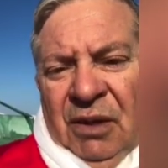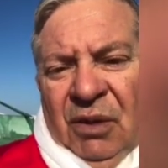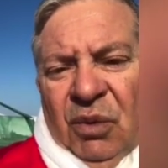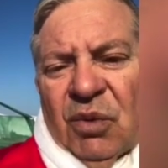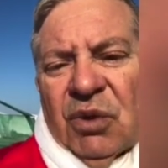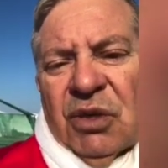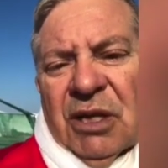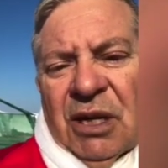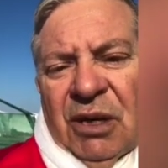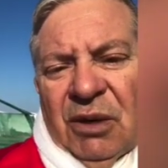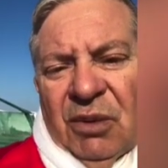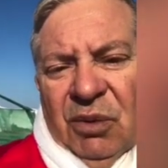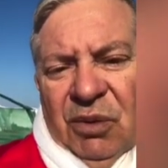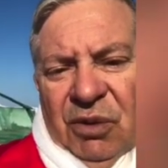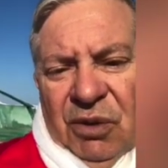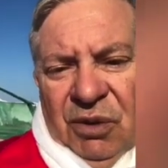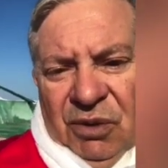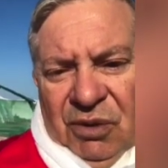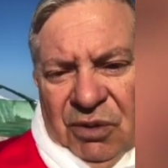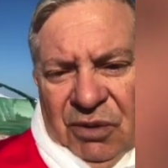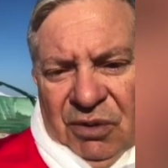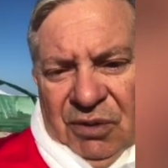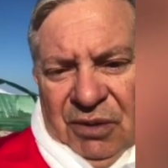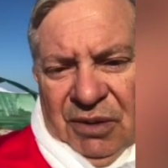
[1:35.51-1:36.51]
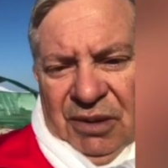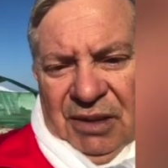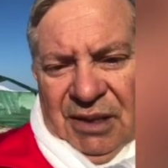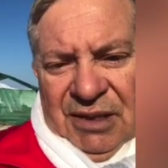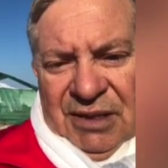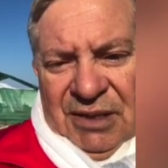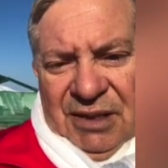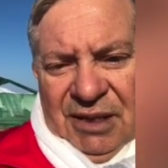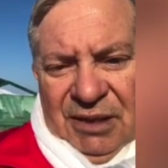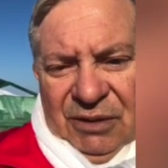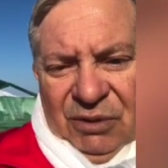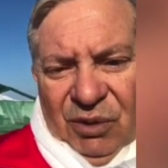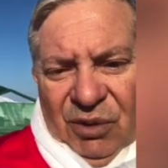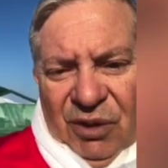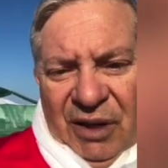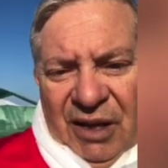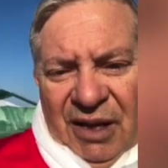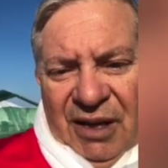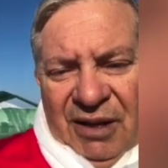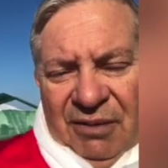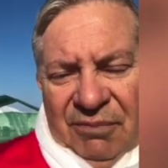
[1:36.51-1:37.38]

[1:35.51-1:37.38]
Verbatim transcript: Un saludo desde Turquía.